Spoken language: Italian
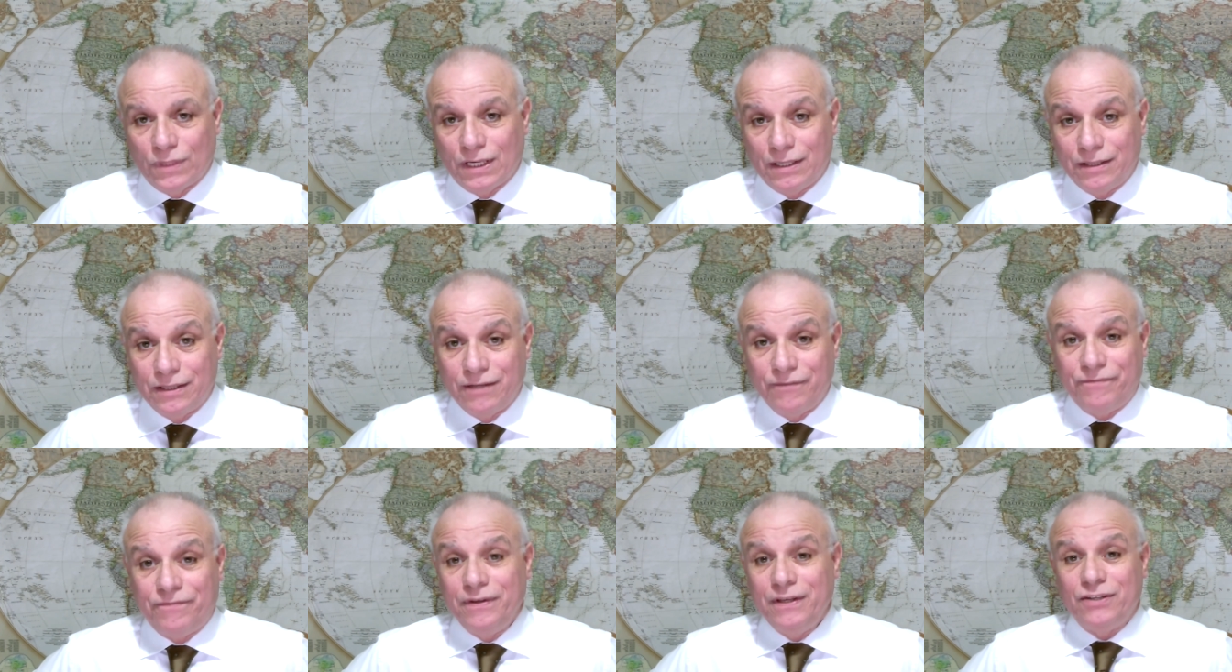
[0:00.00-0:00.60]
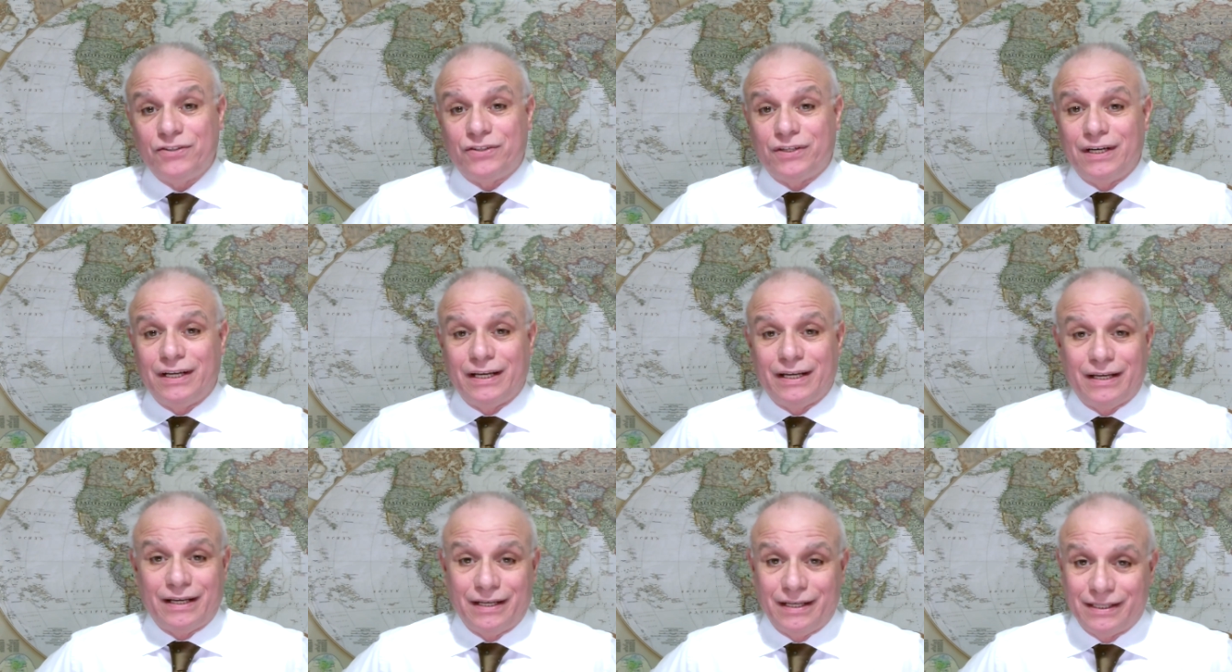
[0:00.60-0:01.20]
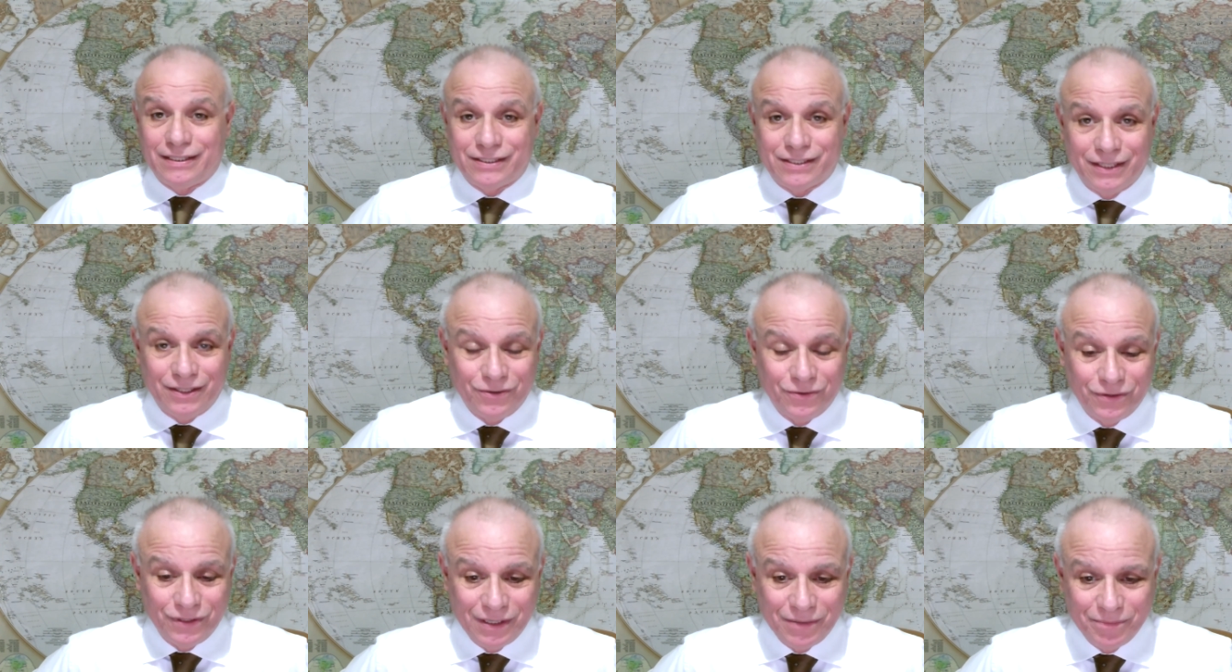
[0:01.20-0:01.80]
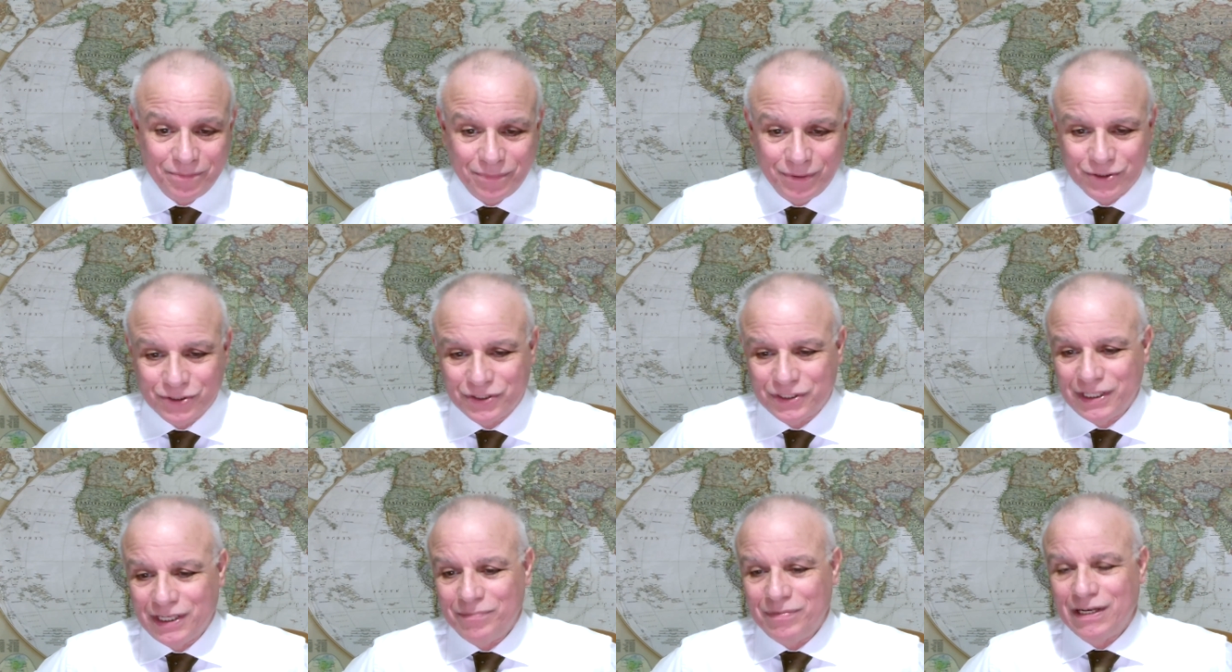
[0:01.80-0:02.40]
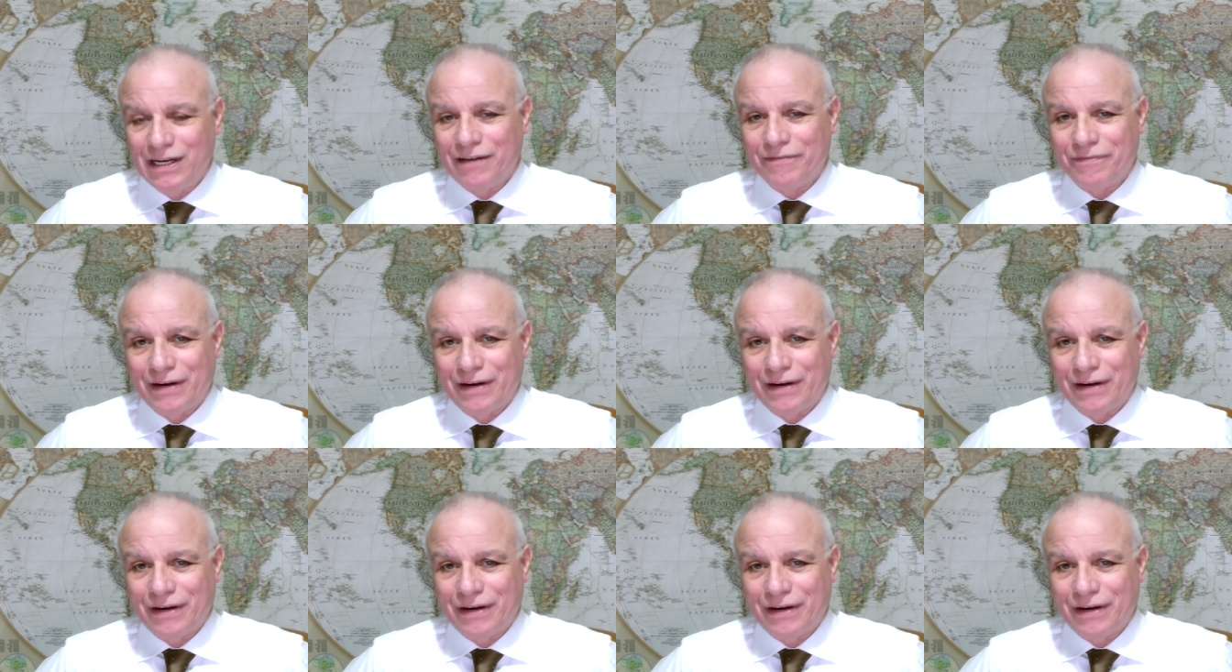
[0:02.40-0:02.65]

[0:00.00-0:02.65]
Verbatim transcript: Difficile, eh, se non impossibile,